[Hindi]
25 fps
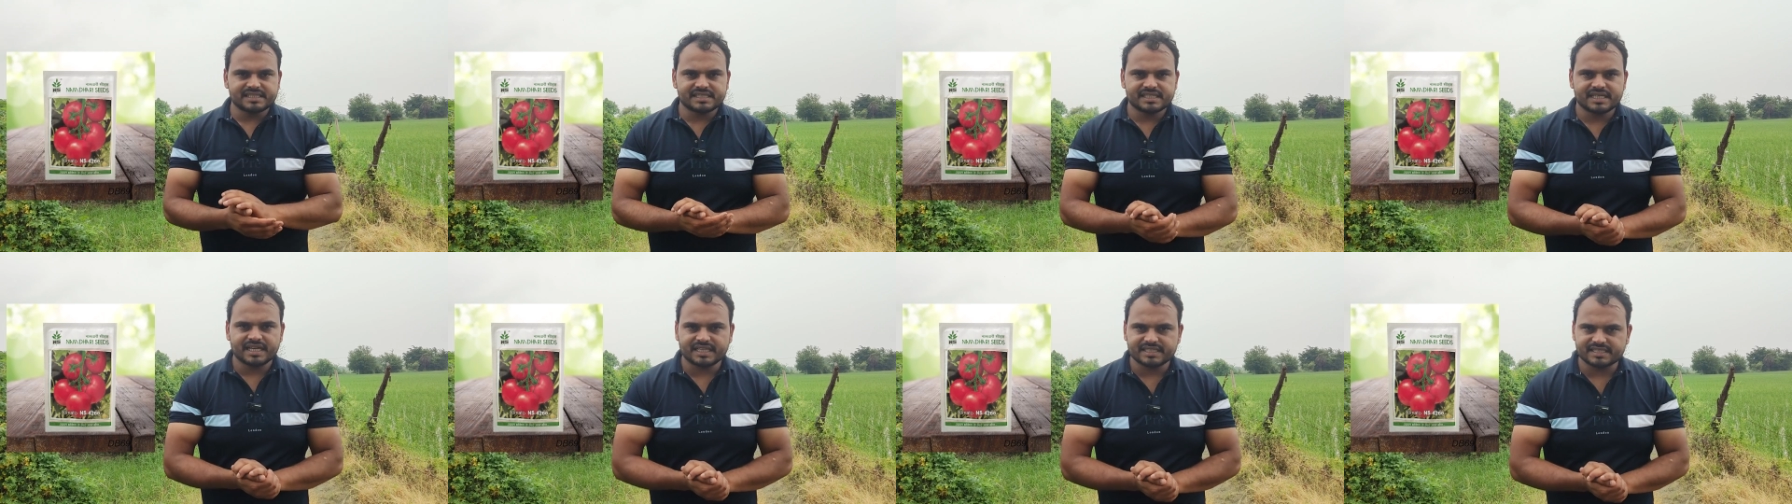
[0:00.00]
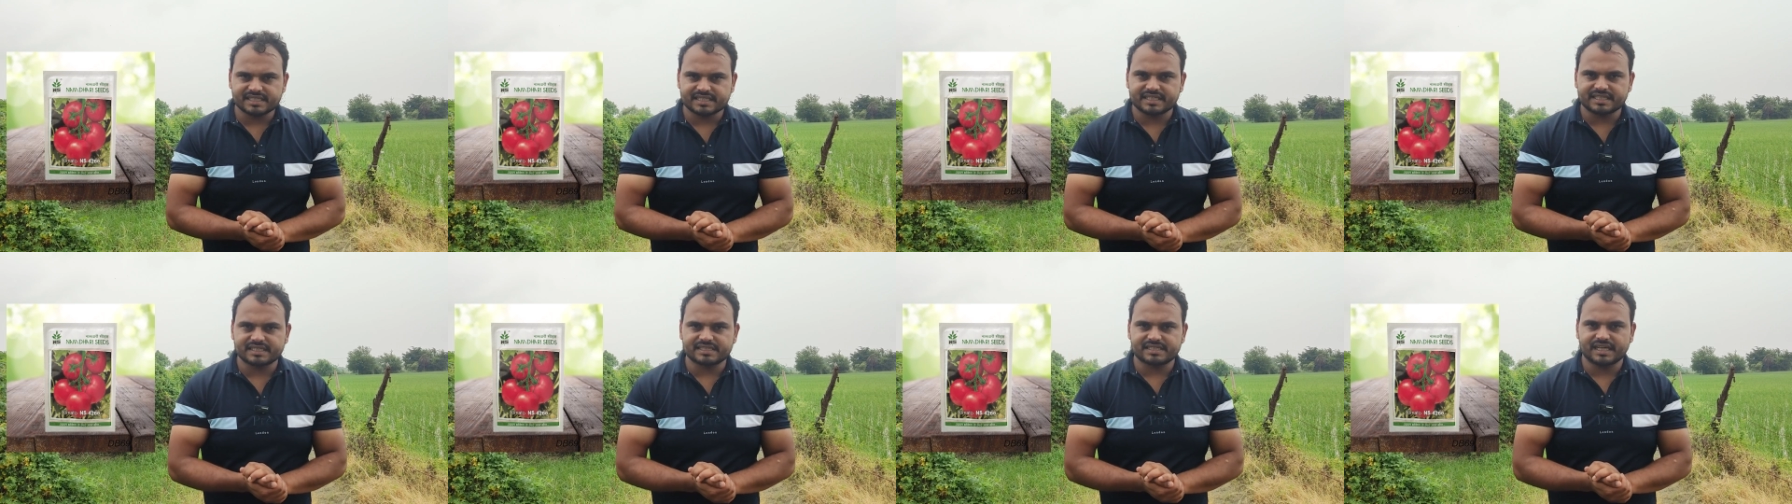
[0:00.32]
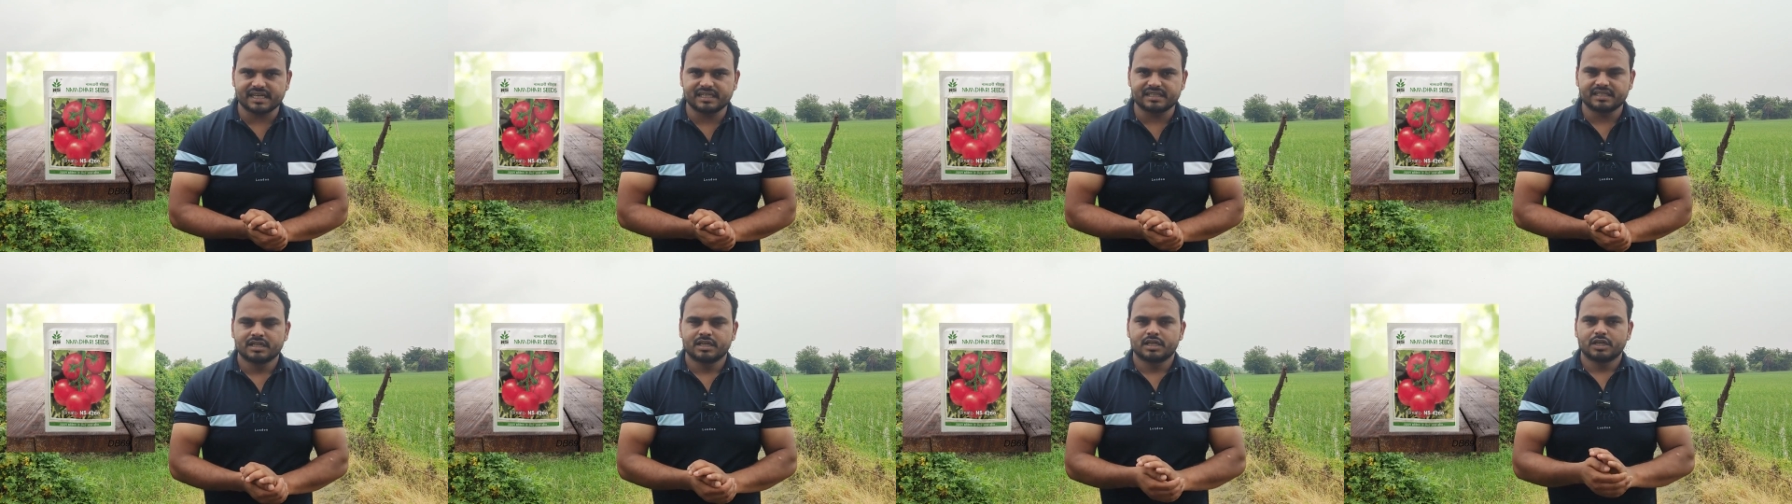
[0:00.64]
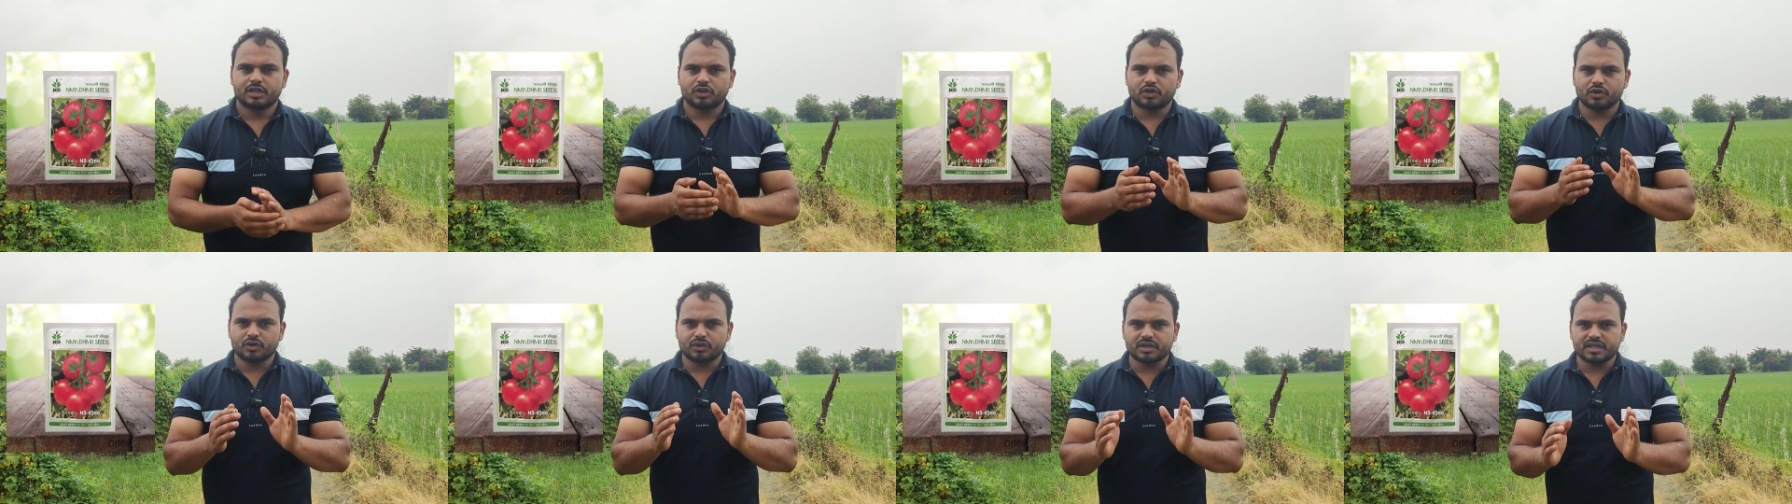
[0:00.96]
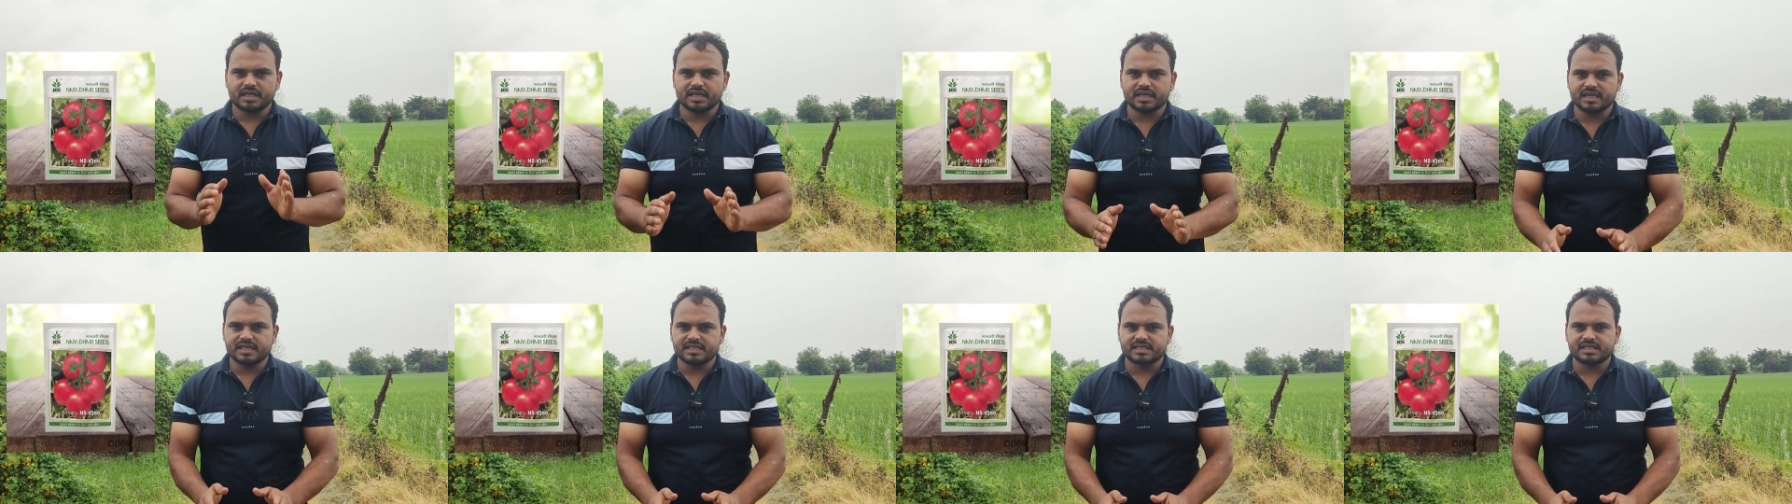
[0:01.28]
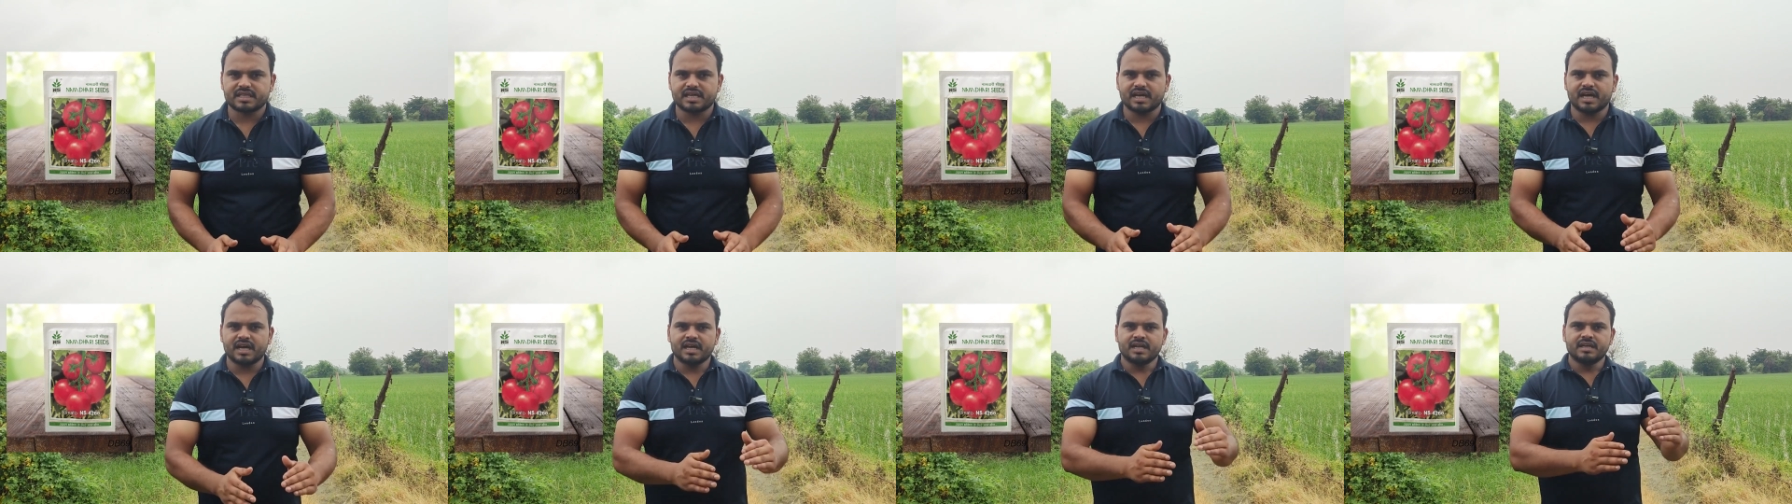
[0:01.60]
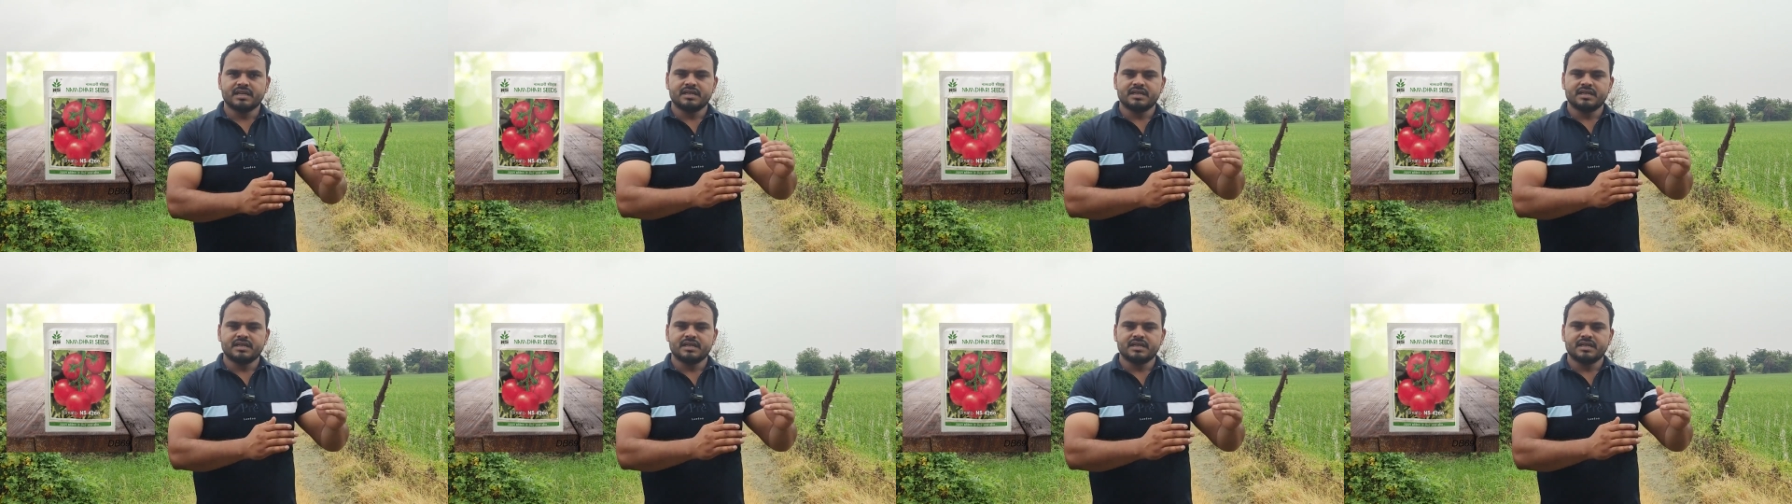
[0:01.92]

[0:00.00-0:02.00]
छियासठ के साथ क्योंकि इसका